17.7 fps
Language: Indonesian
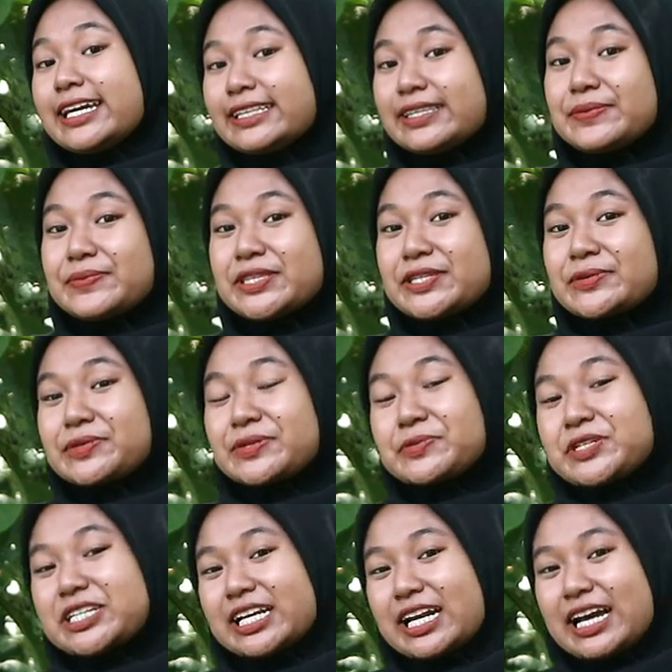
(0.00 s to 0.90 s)
Hey
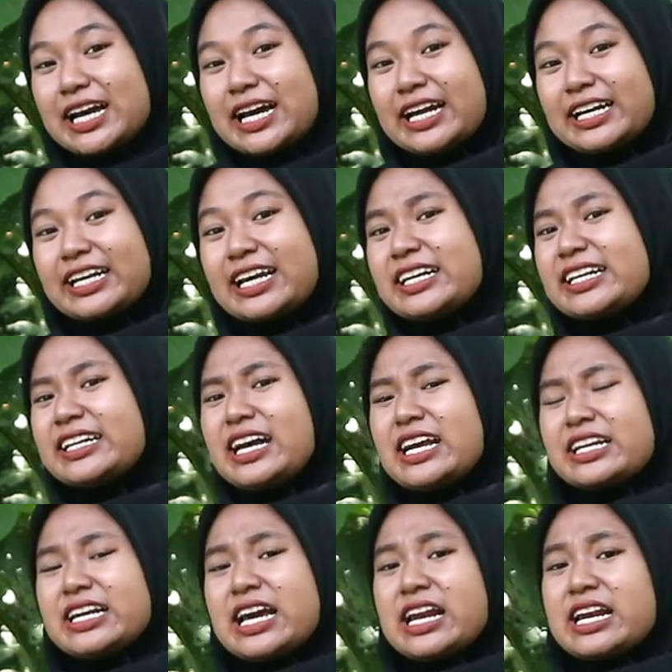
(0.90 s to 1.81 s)
teman-teman Bedila, nah
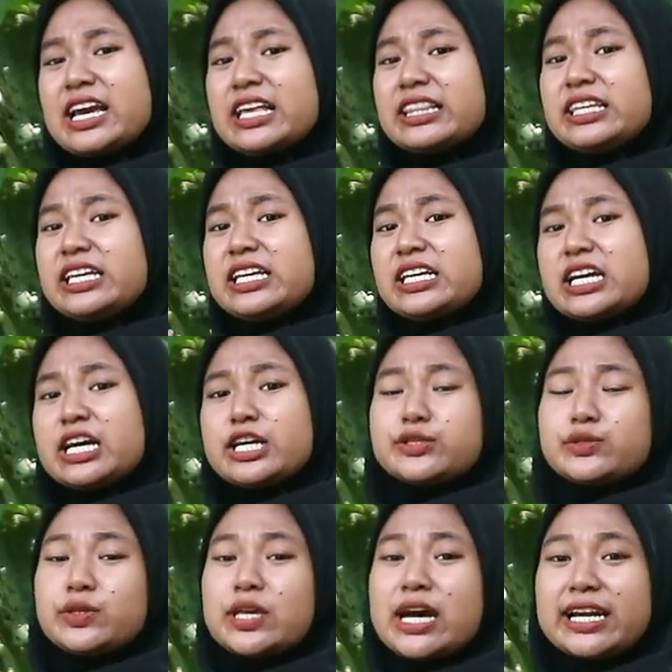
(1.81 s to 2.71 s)
dengan dana 3
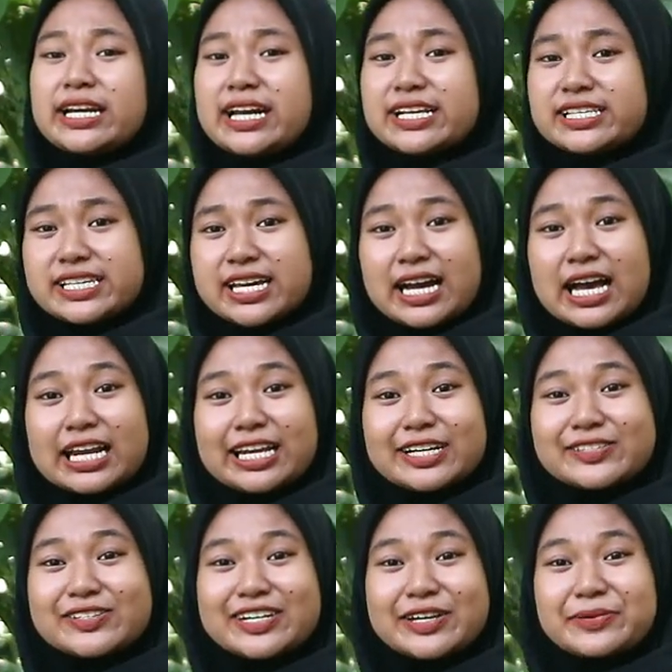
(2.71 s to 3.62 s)
jutaan aja
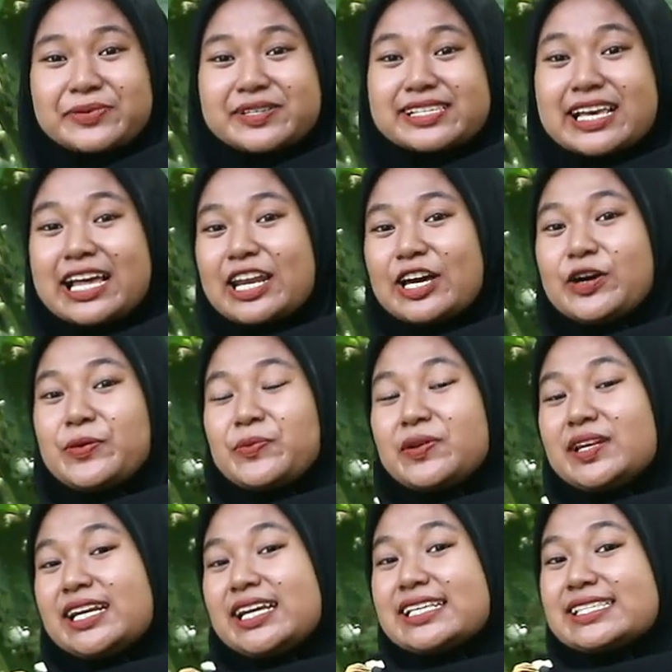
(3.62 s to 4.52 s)
kalian sudah bisa loh
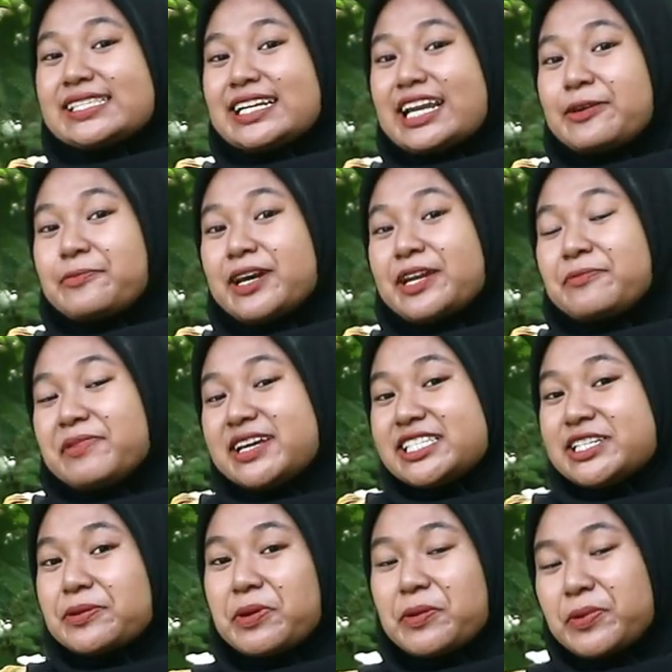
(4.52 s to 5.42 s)
beli senapan
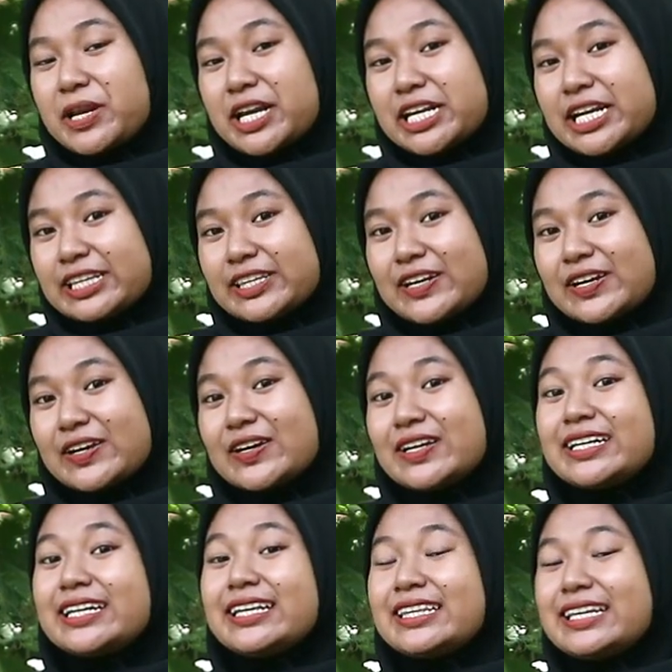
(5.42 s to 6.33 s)
PCP Predator
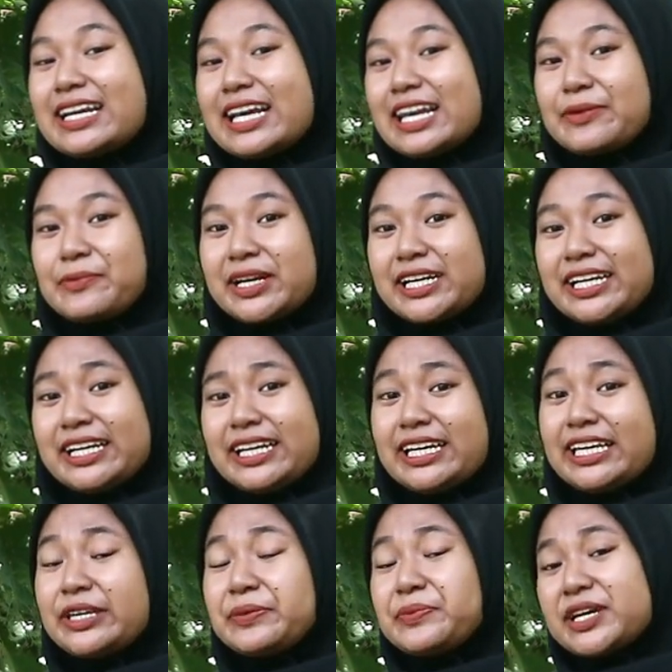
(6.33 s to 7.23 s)
OD38 ini
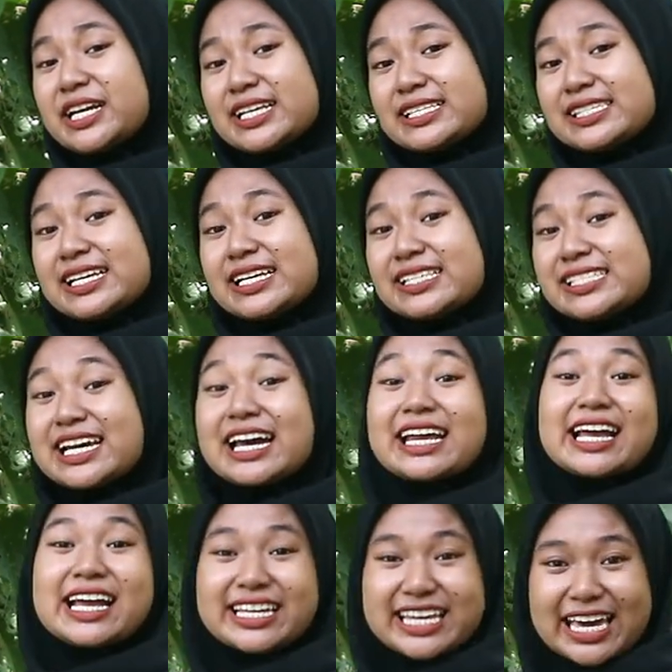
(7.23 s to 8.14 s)
Gimana sih
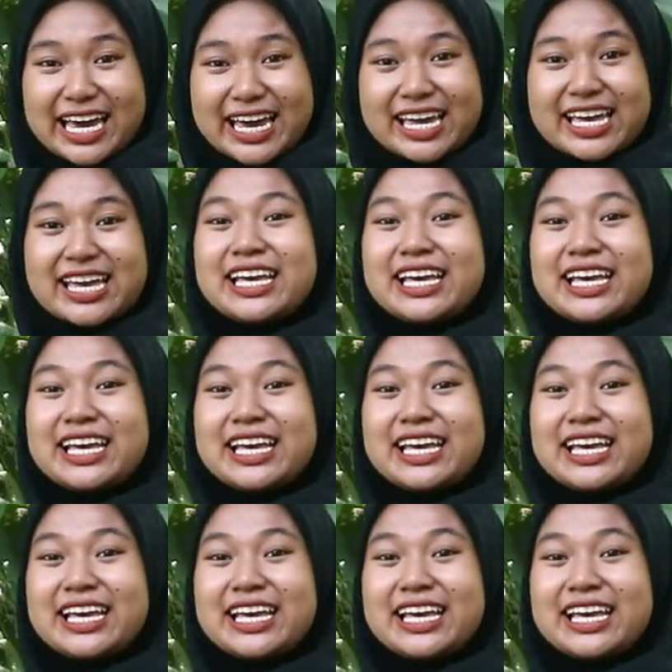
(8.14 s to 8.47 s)
caranya?